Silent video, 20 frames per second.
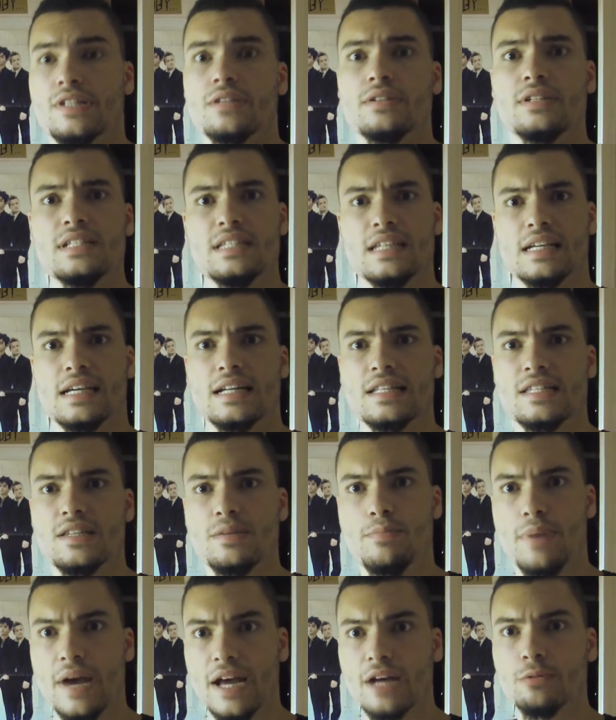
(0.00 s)
was so diese
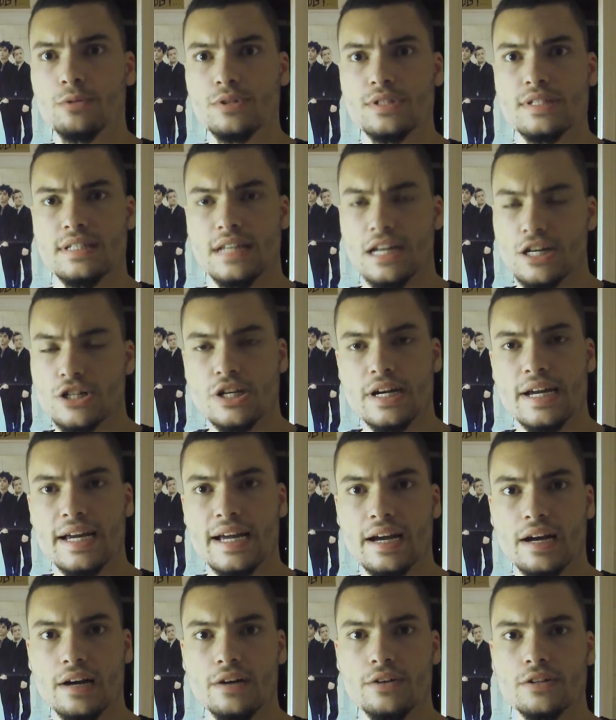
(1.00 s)
ganze
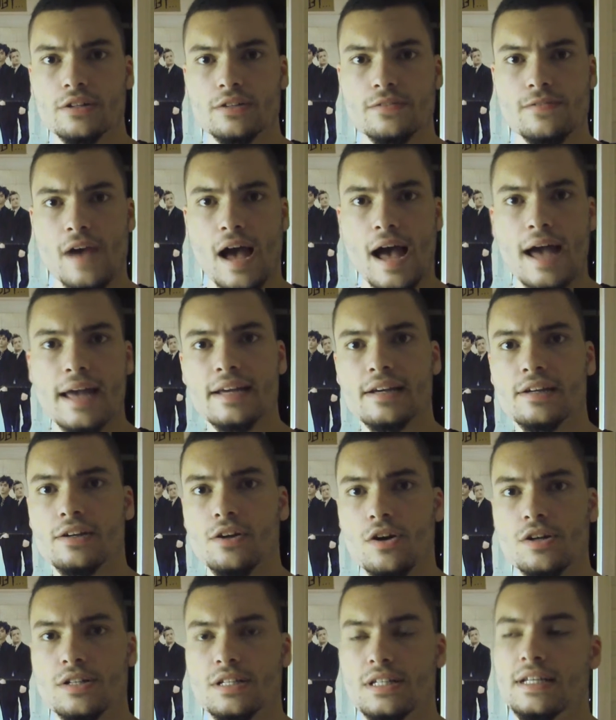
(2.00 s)
Backwoods-Slasher-Ära irgendwie
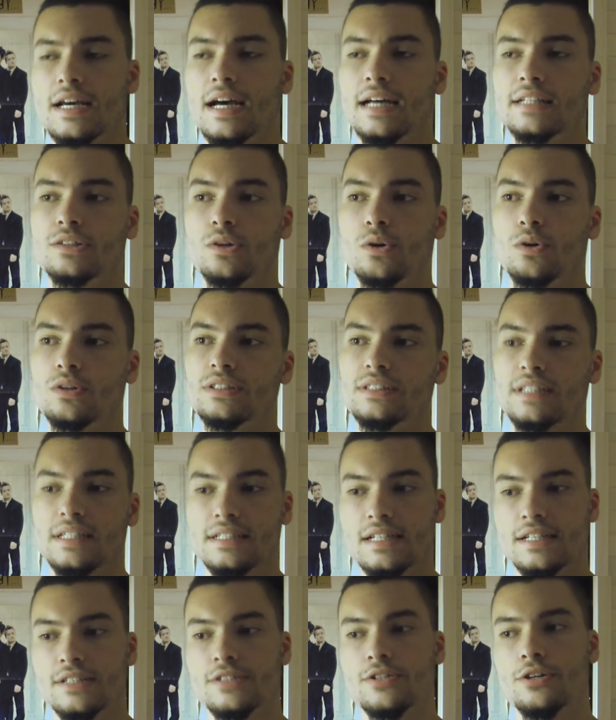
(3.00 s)
eingeläutet hat. Und
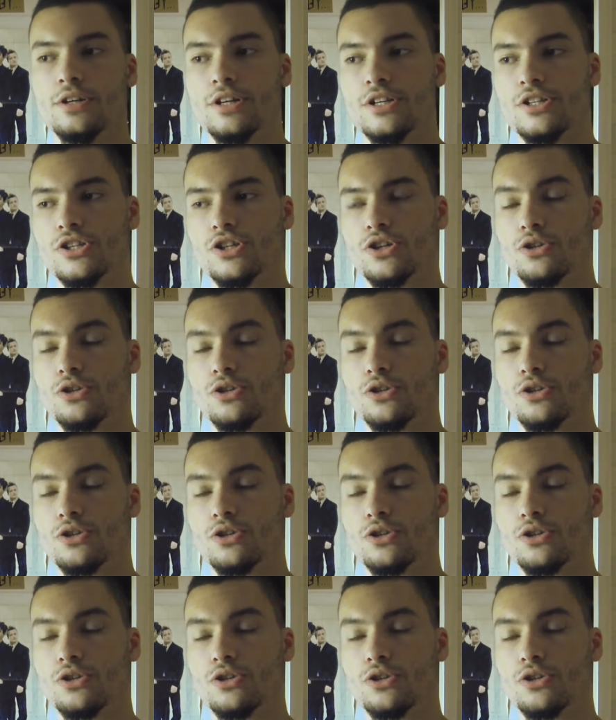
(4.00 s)
dann natürlich